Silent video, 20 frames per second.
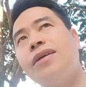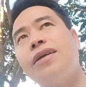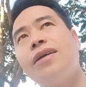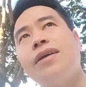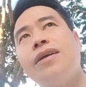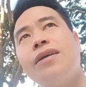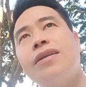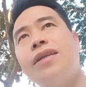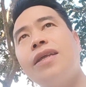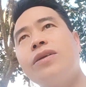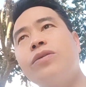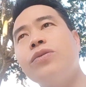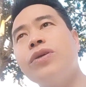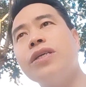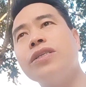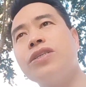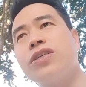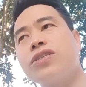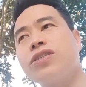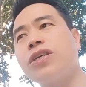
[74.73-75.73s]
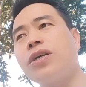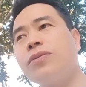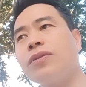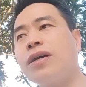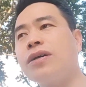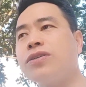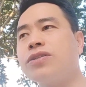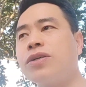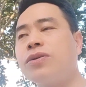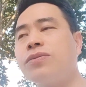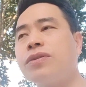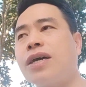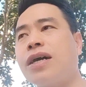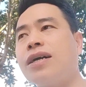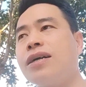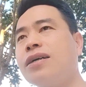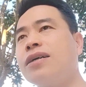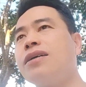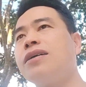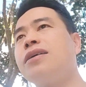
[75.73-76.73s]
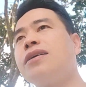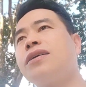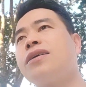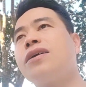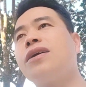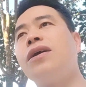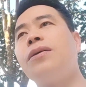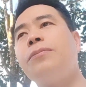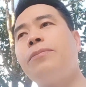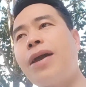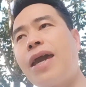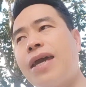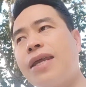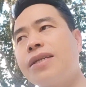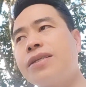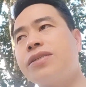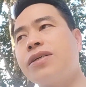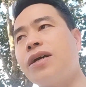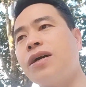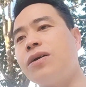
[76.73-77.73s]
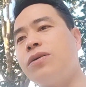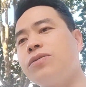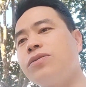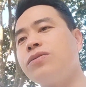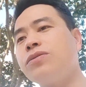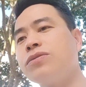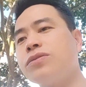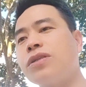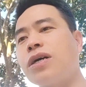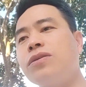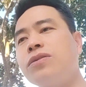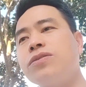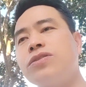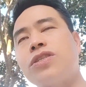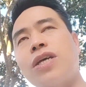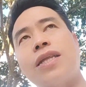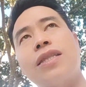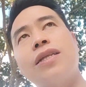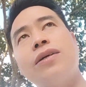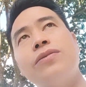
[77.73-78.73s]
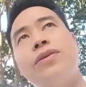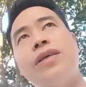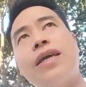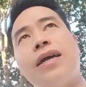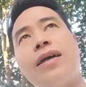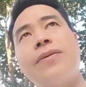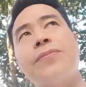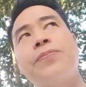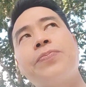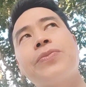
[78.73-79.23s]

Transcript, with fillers: nên quý anh sẽ xong đó xong đã comment cho hậu đó chẳng đâu dạ